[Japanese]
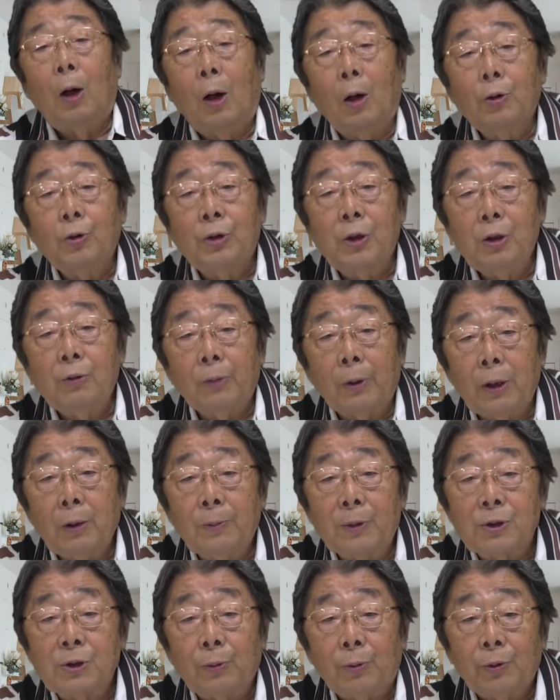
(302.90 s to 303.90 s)
ある議員は言い
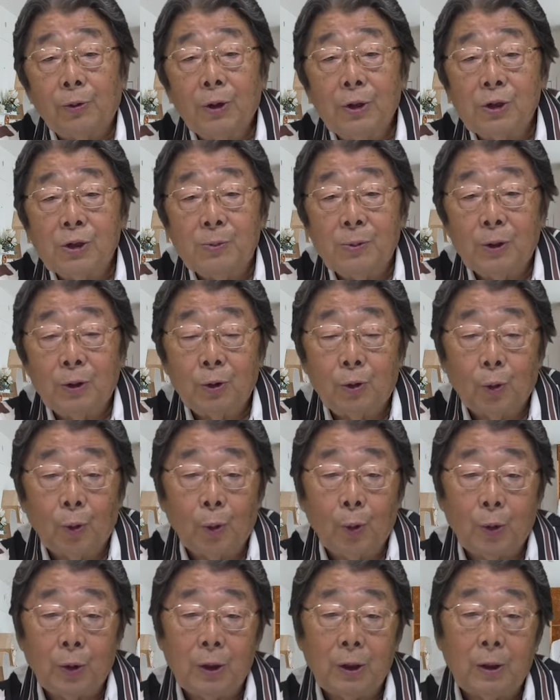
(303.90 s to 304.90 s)
ましたもんね、自民党
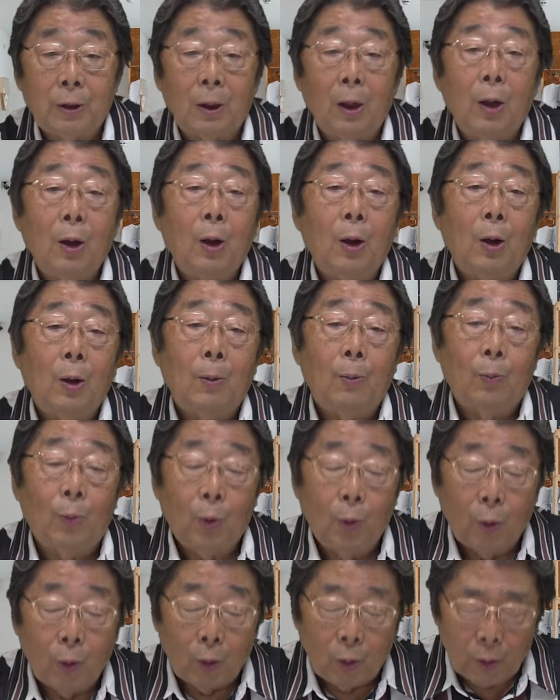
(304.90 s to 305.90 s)
の議員。
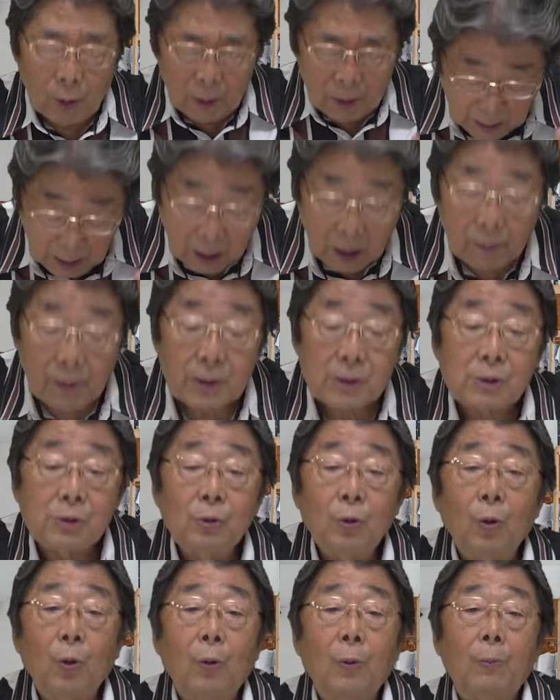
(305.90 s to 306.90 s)
もう派閥
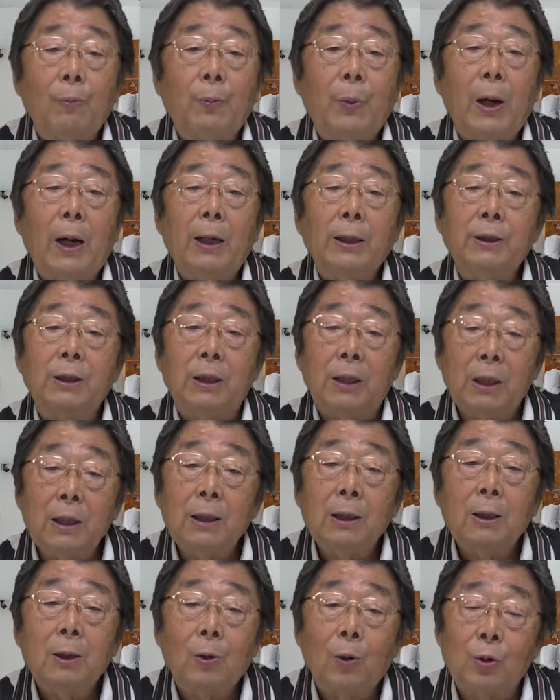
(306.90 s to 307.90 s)
の
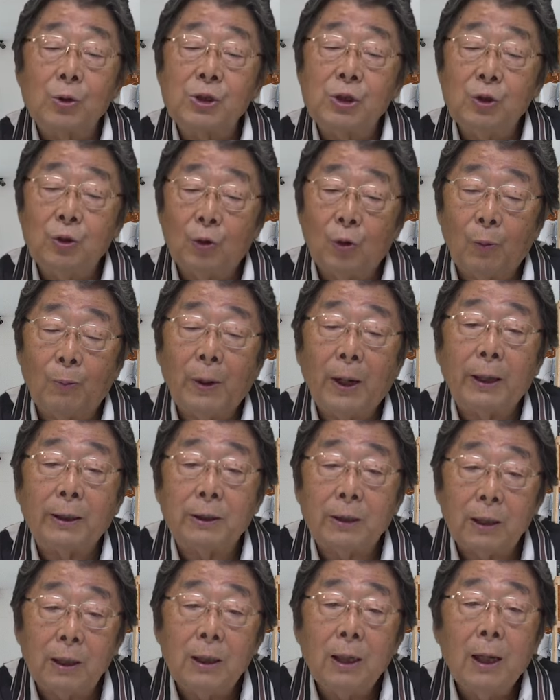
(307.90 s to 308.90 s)
パーティー、個人の
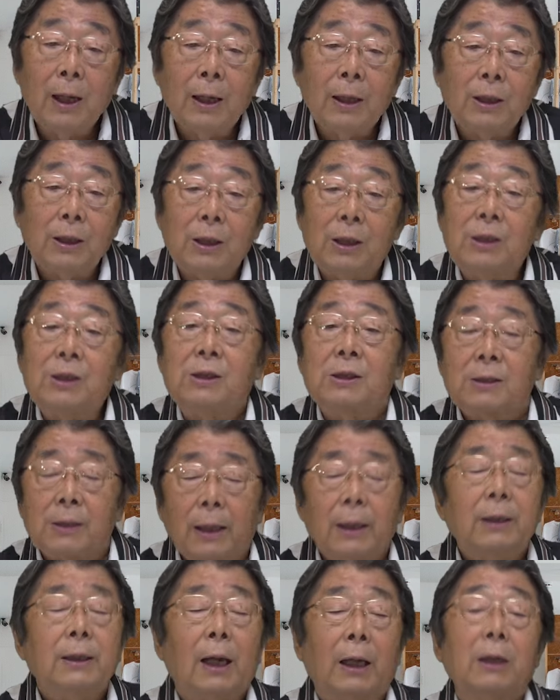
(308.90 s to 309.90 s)
パーティー、一
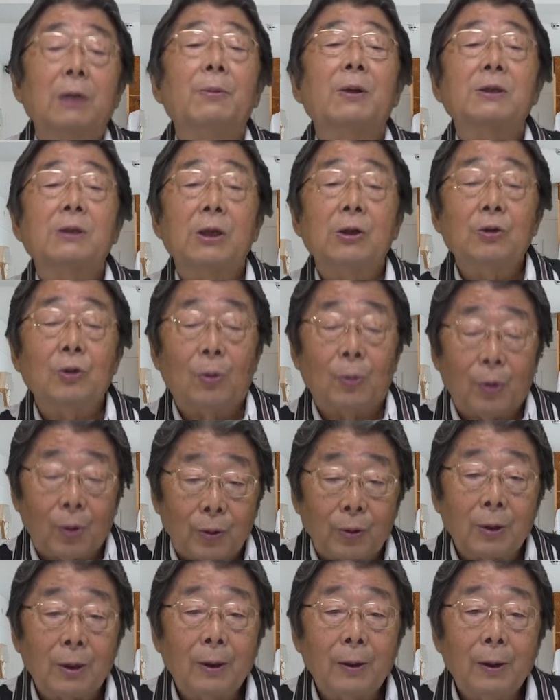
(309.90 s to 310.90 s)
切やりませんよ、
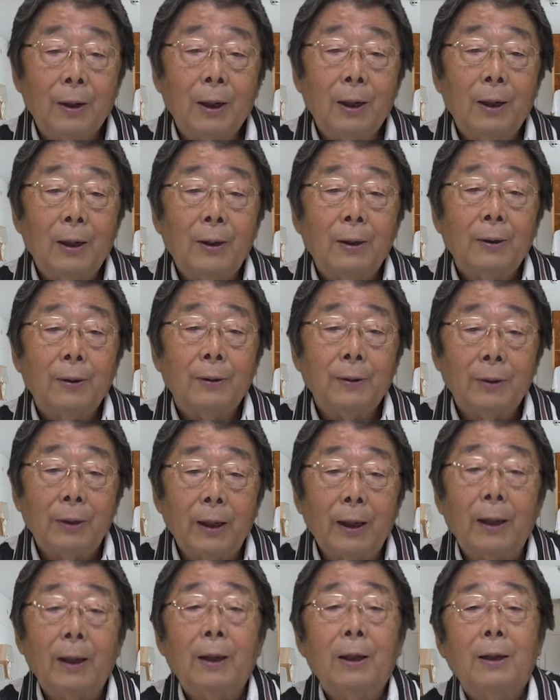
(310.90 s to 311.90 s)
もう。
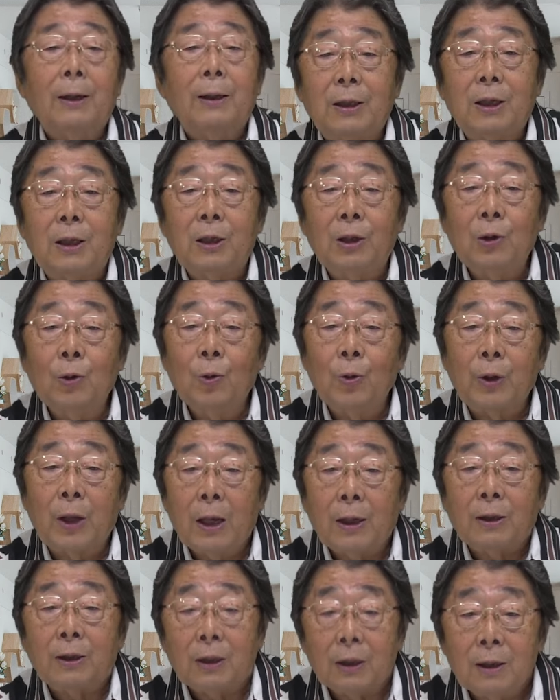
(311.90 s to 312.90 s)
で、企業
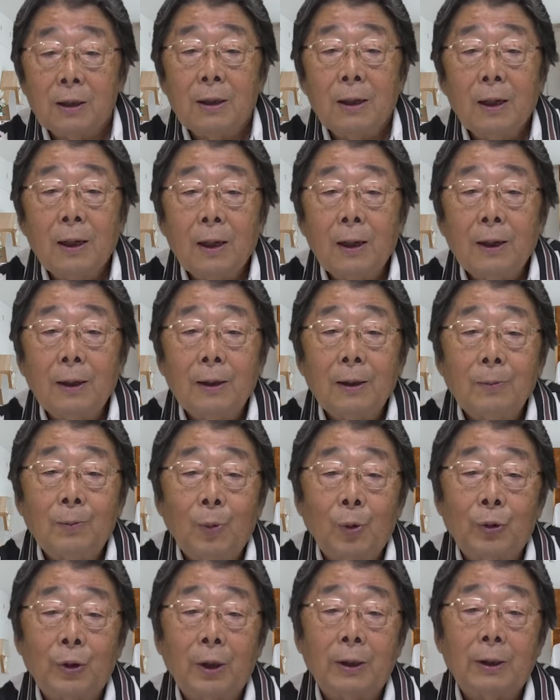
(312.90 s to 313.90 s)
献金、
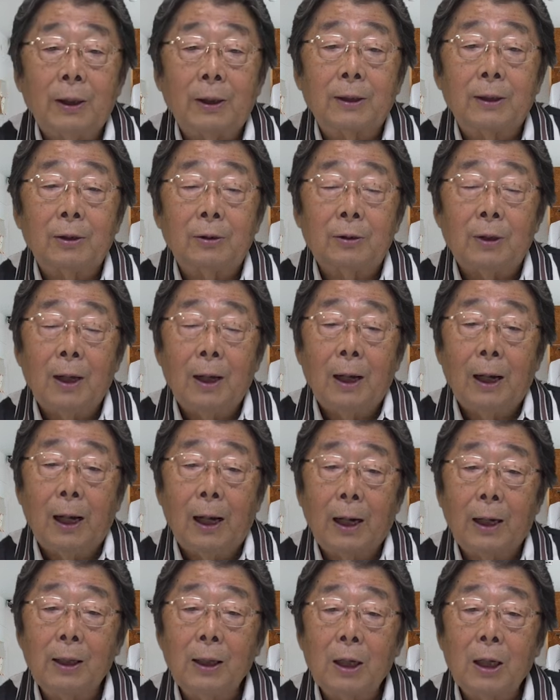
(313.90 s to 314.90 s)
問題になってる。
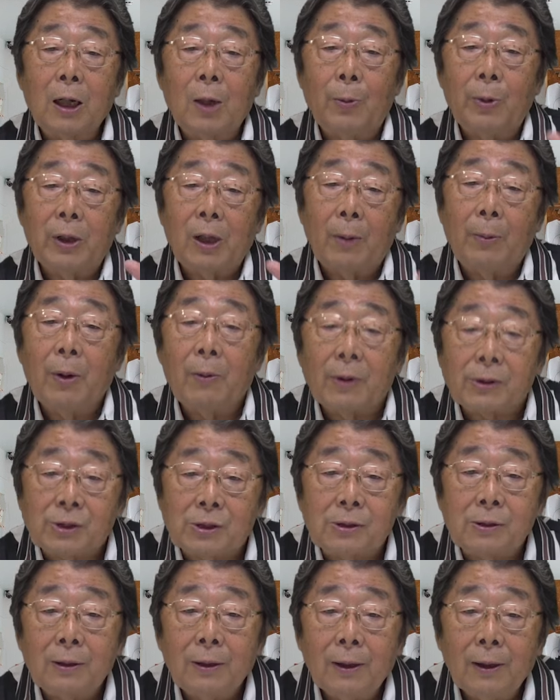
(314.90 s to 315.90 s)
あれなんかもやめま
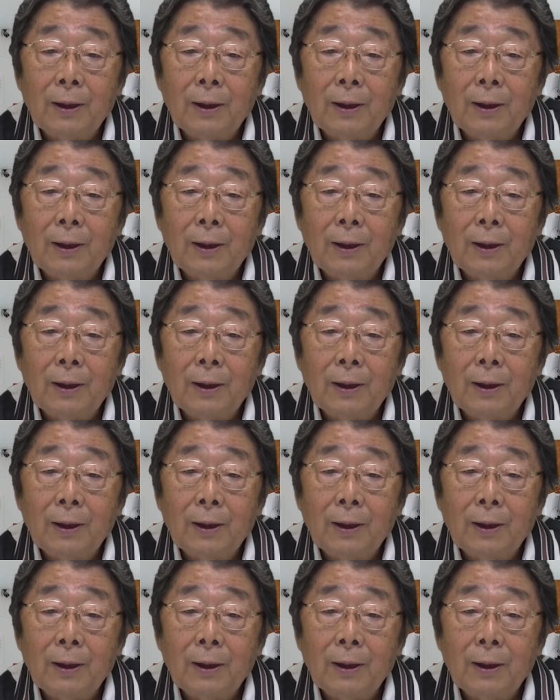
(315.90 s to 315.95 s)
す。